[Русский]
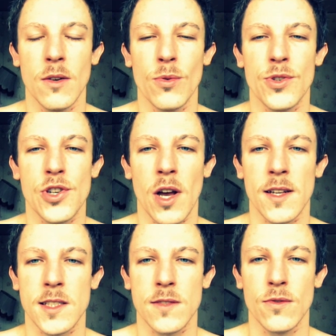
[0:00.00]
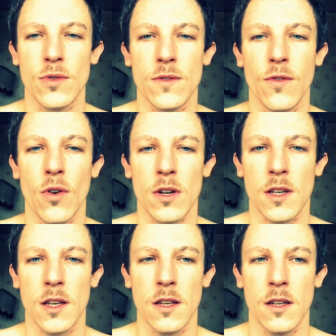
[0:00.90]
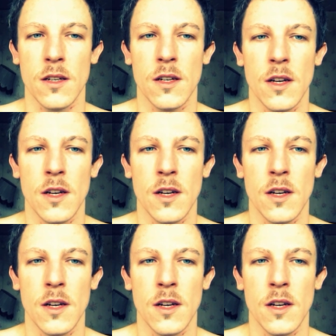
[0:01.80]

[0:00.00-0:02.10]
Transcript: участвуют в оргии.